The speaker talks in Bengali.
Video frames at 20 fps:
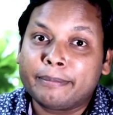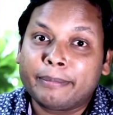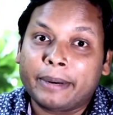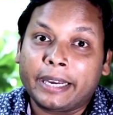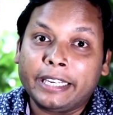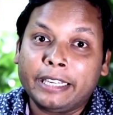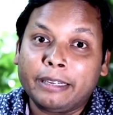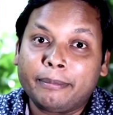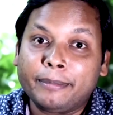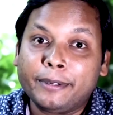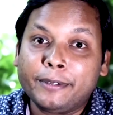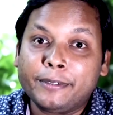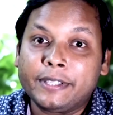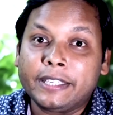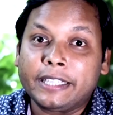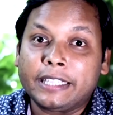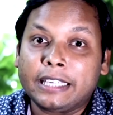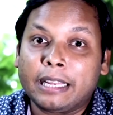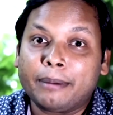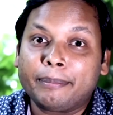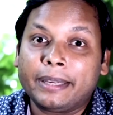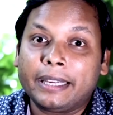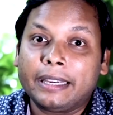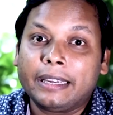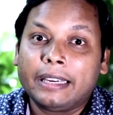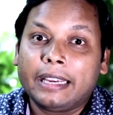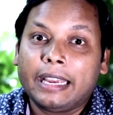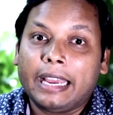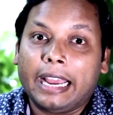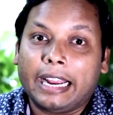যে মানিক মিউজিক নামে
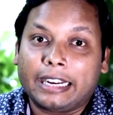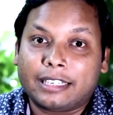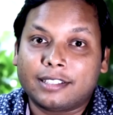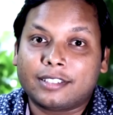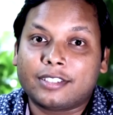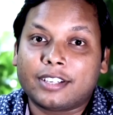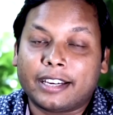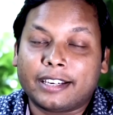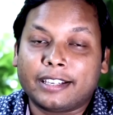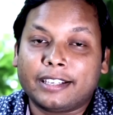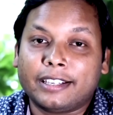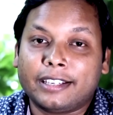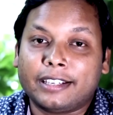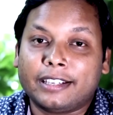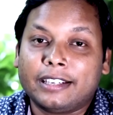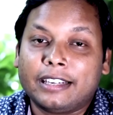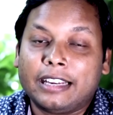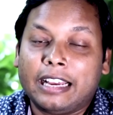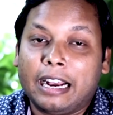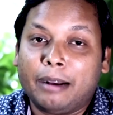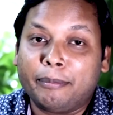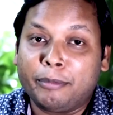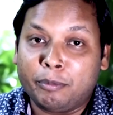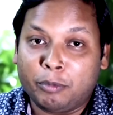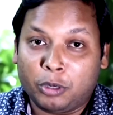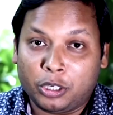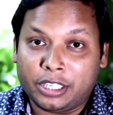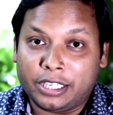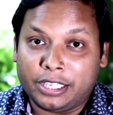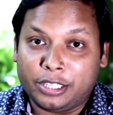একটা চ্যানেলের আমি
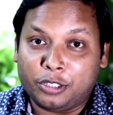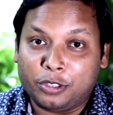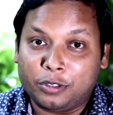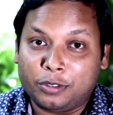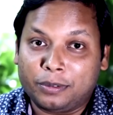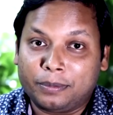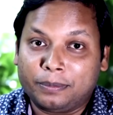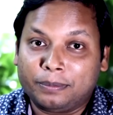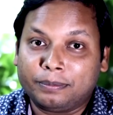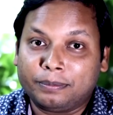মডারেটর